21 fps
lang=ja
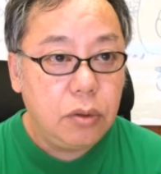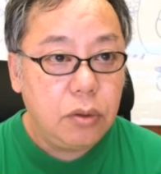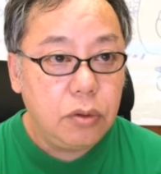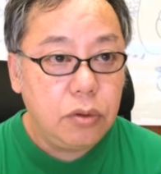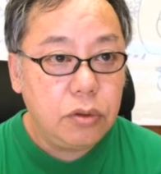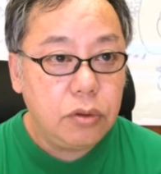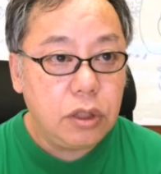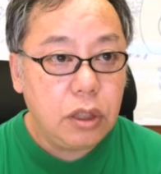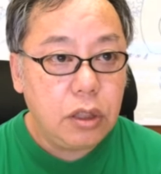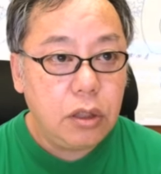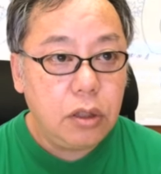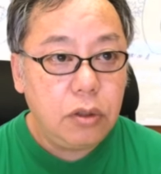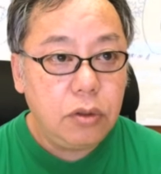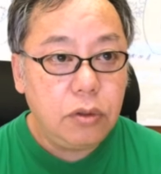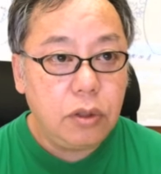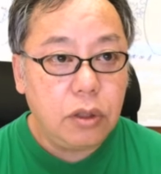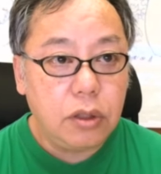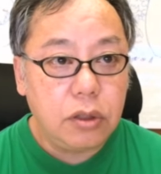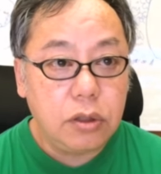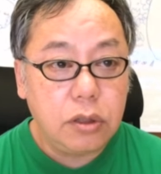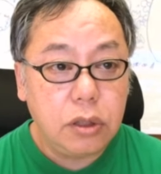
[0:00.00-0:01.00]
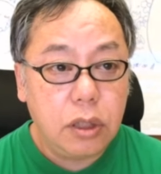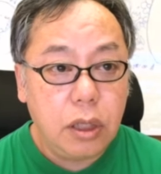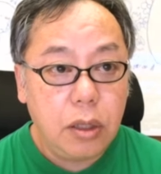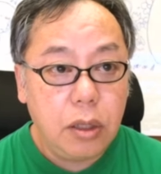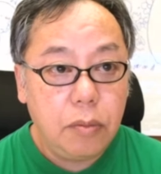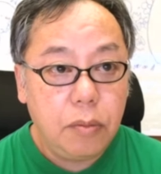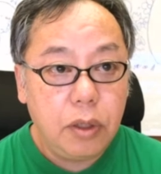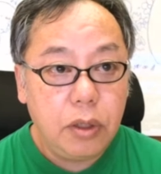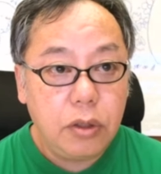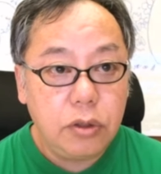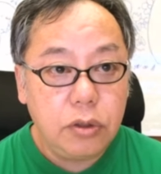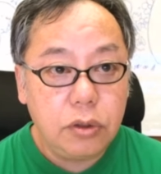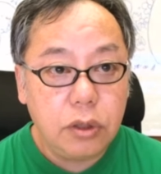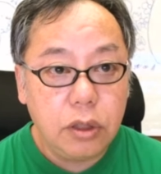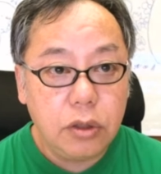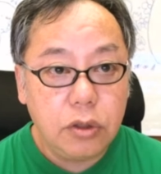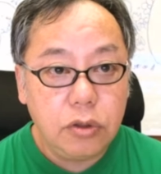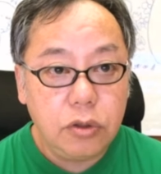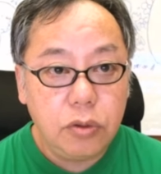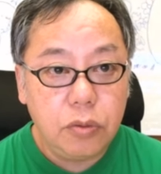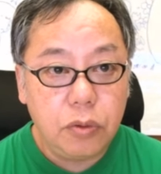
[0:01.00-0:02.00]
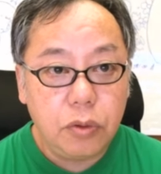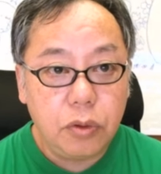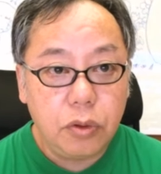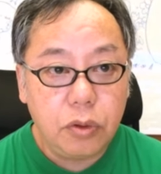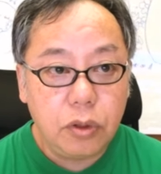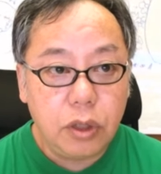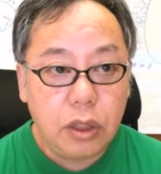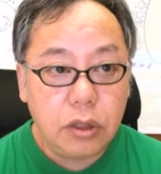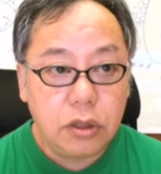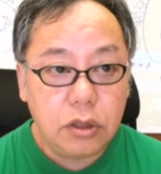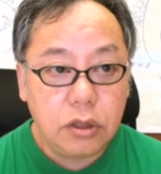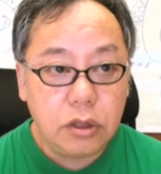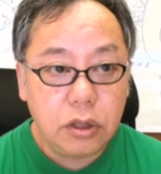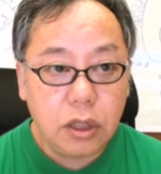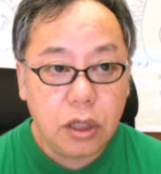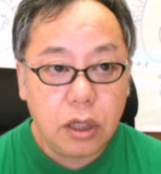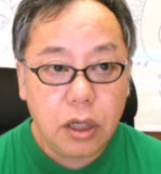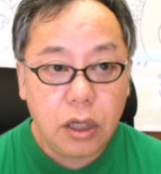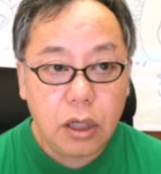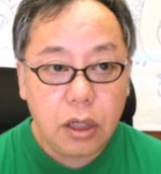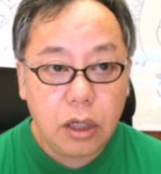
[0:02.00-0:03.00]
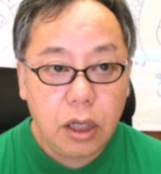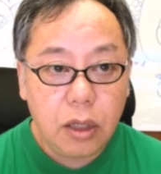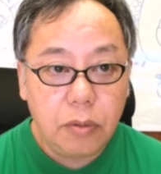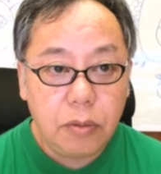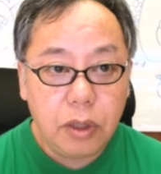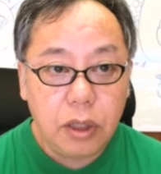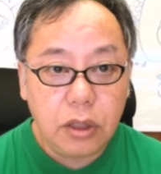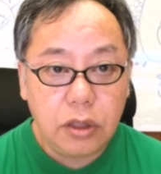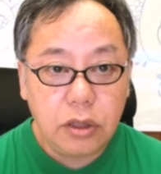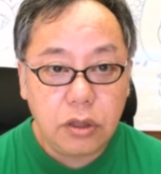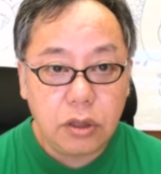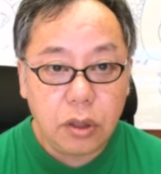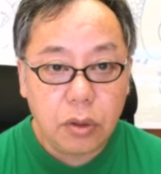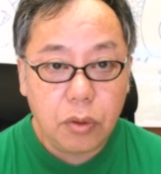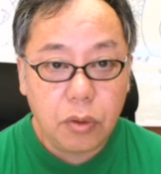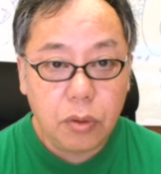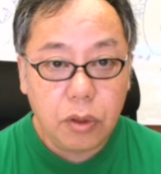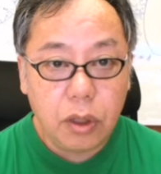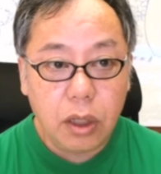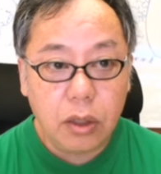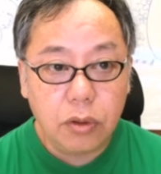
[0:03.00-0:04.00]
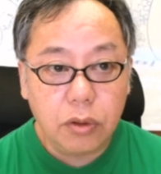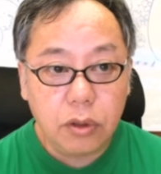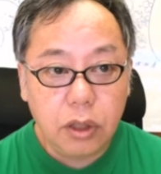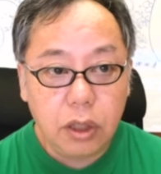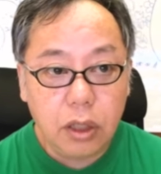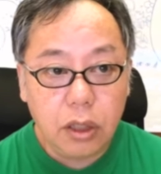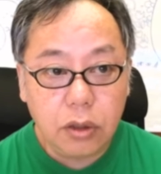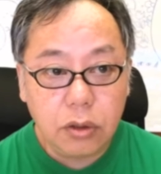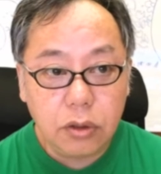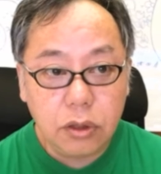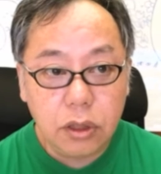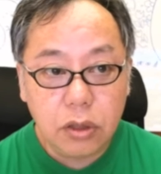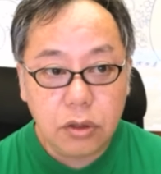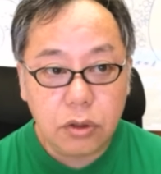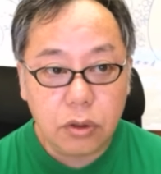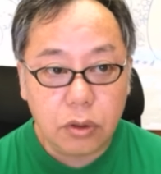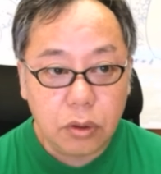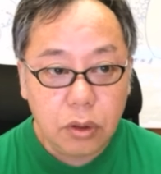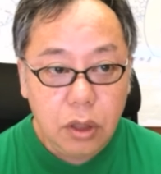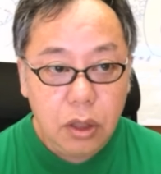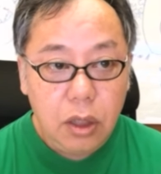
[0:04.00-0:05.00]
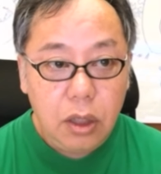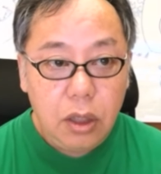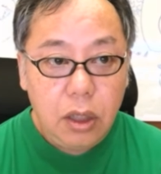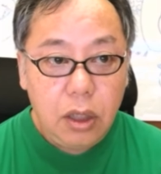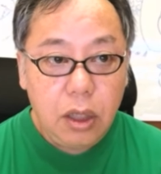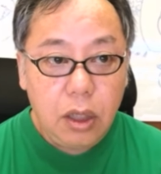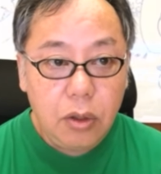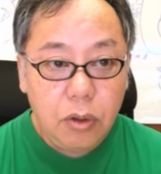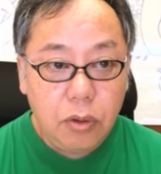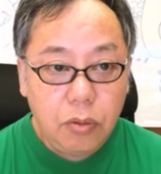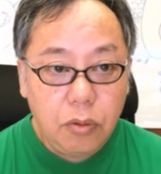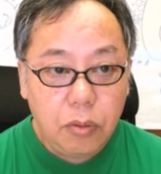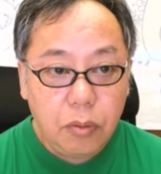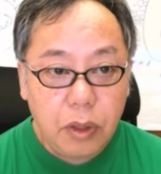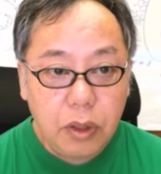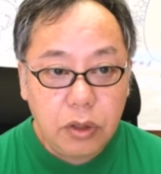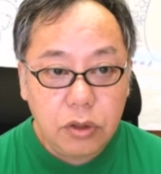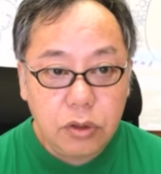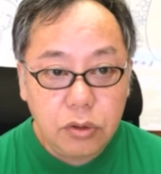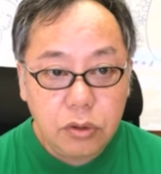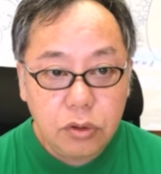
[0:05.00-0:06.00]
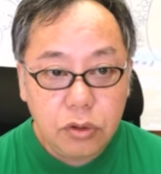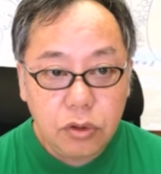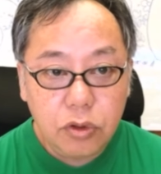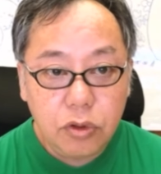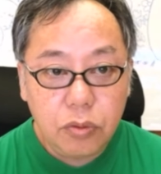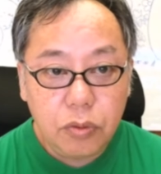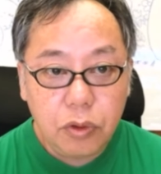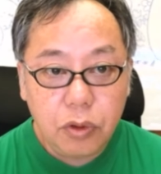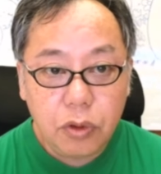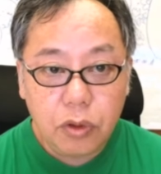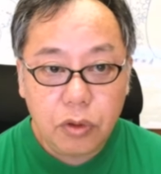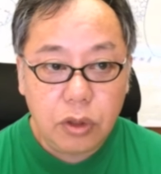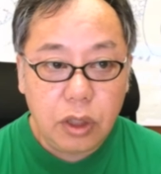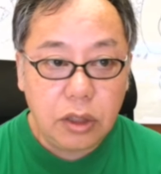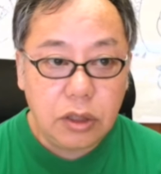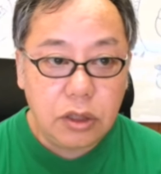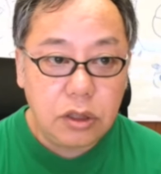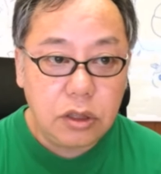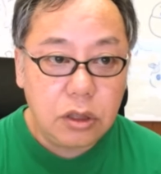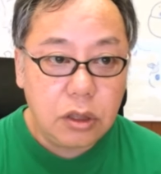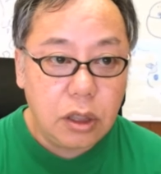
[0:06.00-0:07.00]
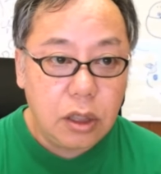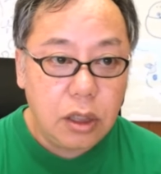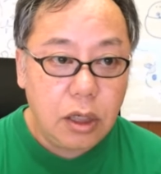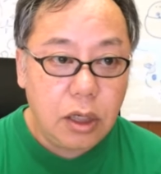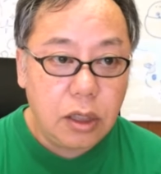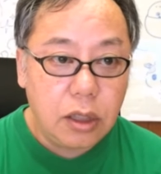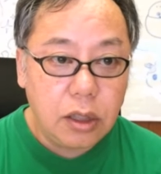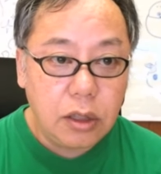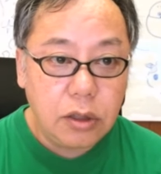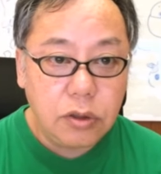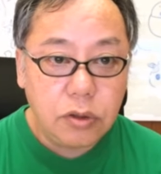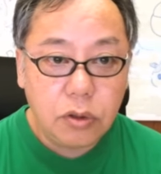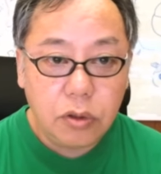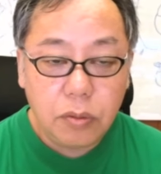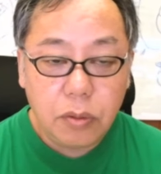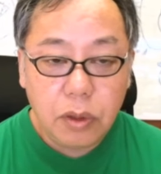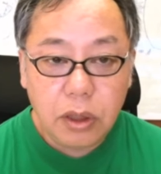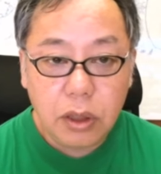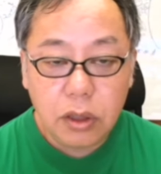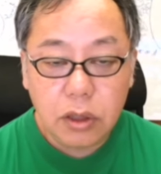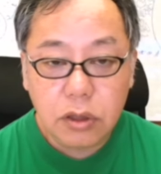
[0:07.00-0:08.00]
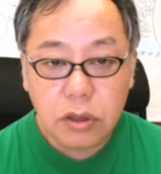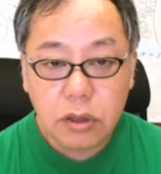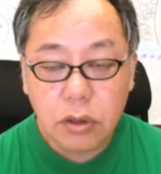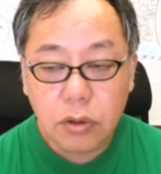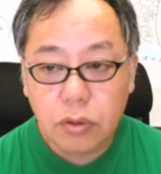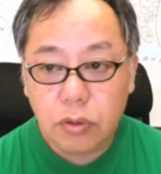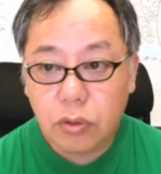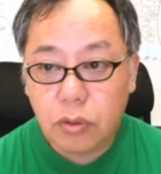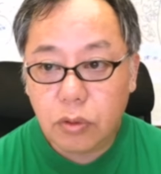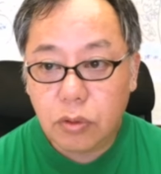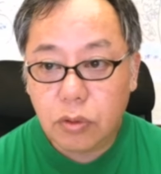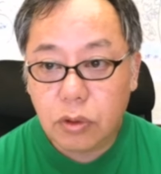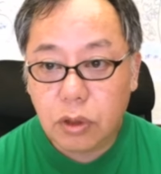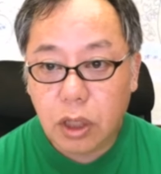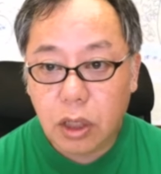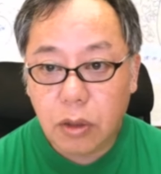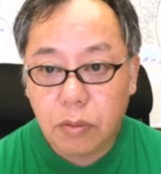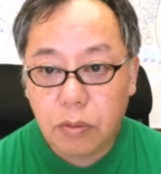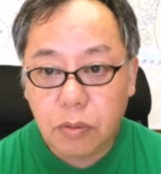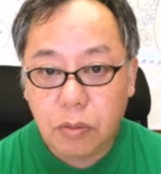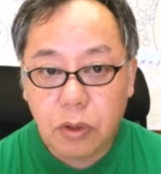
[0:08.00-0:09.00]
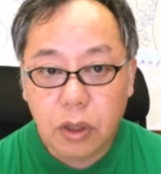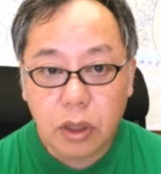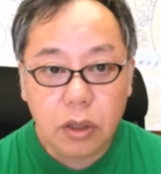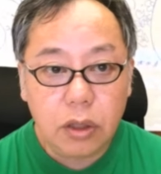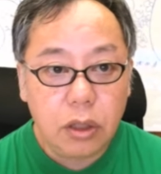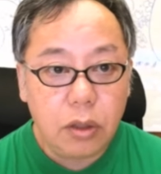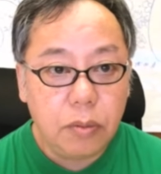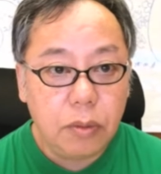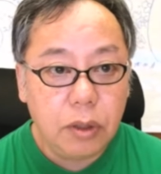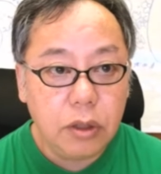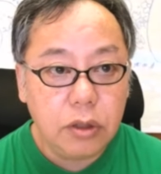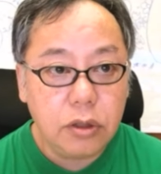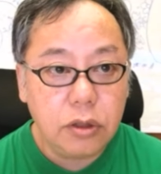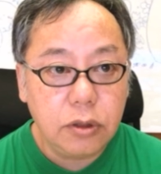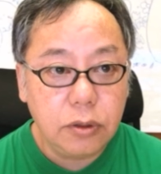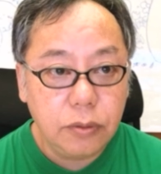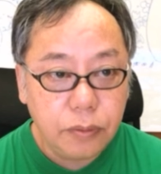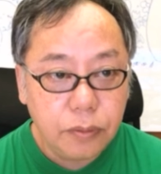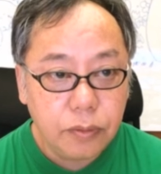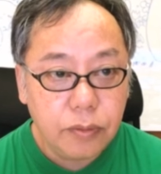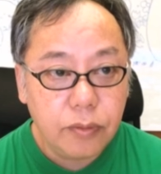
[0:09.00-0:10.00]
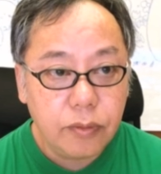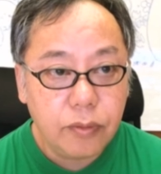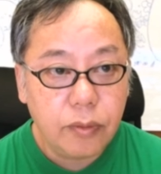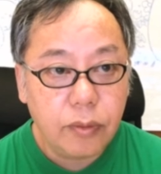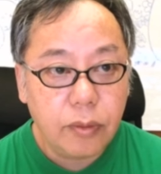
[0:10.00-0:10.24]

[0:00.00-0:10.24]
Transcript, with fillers: で、このチャンネルではですね、毎週月曜日の夜8時からライブ配信で公開クリアリングセッション、ほぼ毎週水曜日の夜8時からゲストをお招きしてのトークライブもやっています。